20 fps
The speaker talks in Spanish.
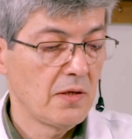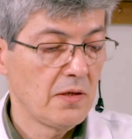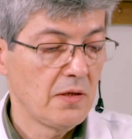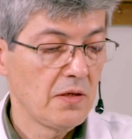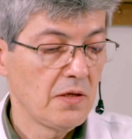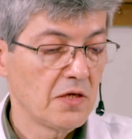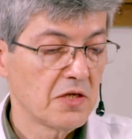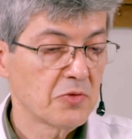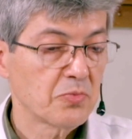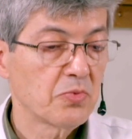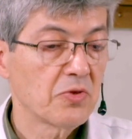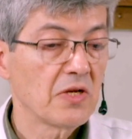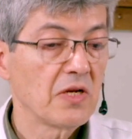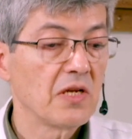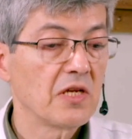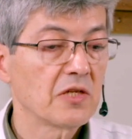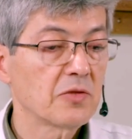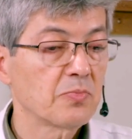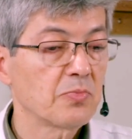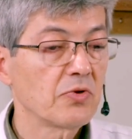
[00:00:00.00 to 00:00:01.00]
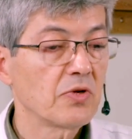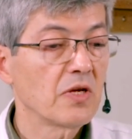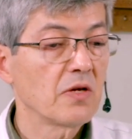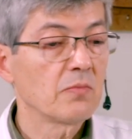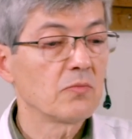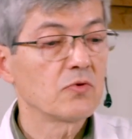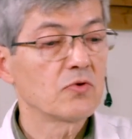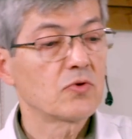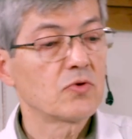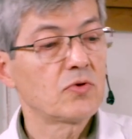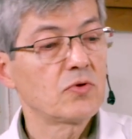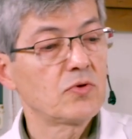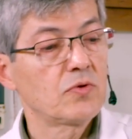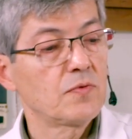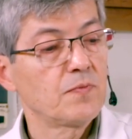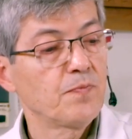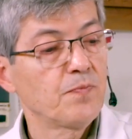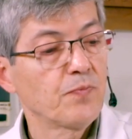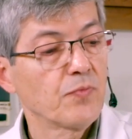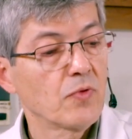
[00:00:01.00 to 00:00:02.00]
Y después les
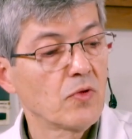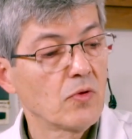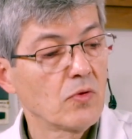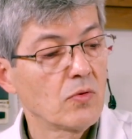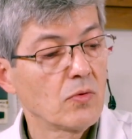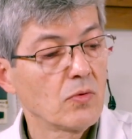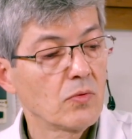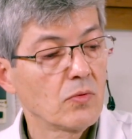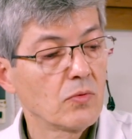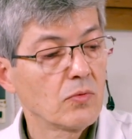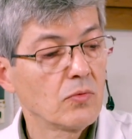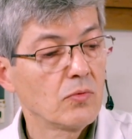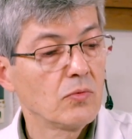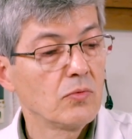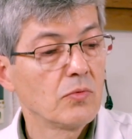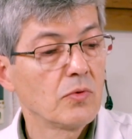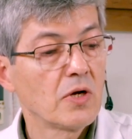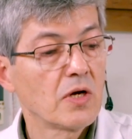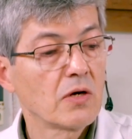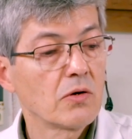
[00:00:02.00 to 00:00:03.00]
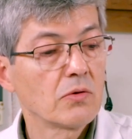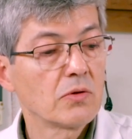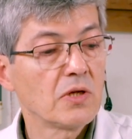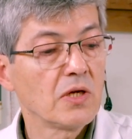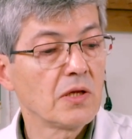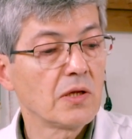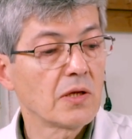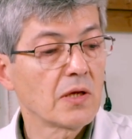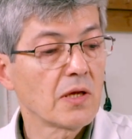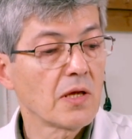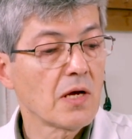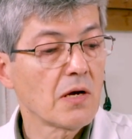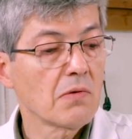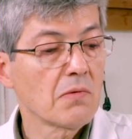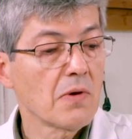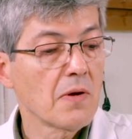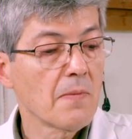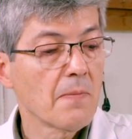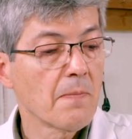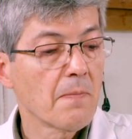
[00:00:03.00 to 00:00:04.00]
ponemos una gotita de
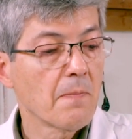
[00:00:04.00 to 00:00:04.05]
agua